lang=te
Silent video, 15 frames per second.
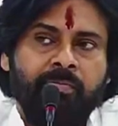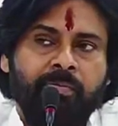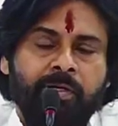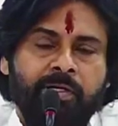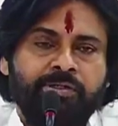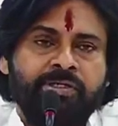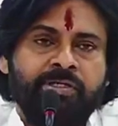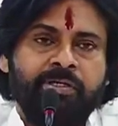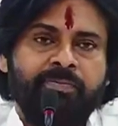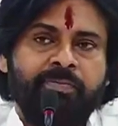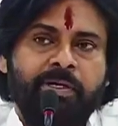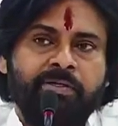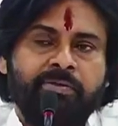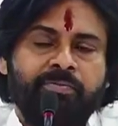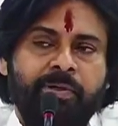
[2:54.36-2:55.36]
రాజకీయ
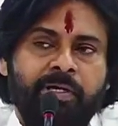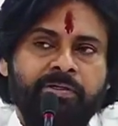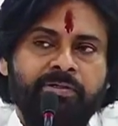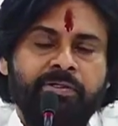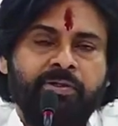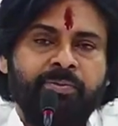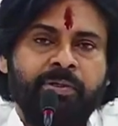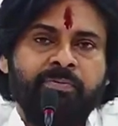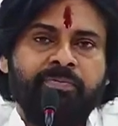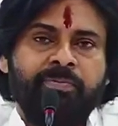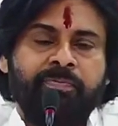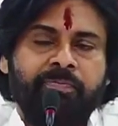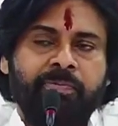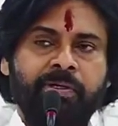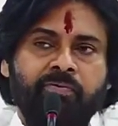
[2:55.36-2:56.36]
పార్టీ మనం
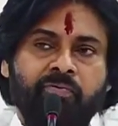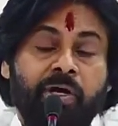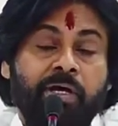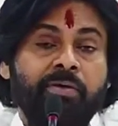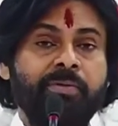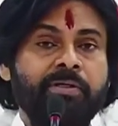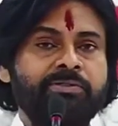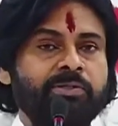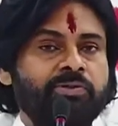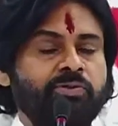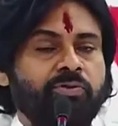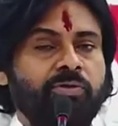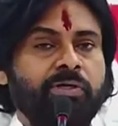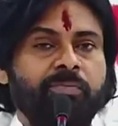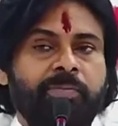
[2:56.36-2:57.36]
వాళ్ళు మన
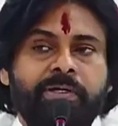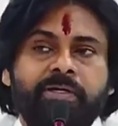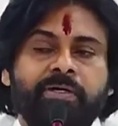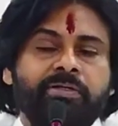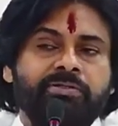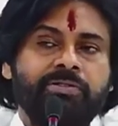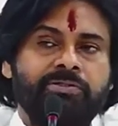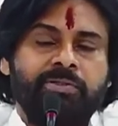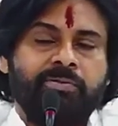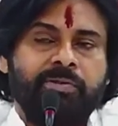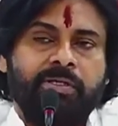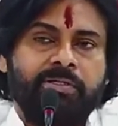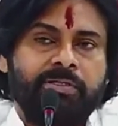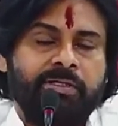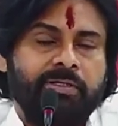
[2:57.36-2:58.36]
శత్రువులుగా పరిగణించవచ్చే
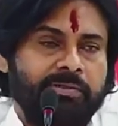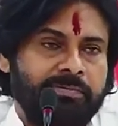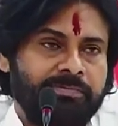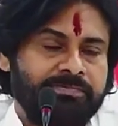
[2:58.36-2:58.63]
మనకు తెలియదు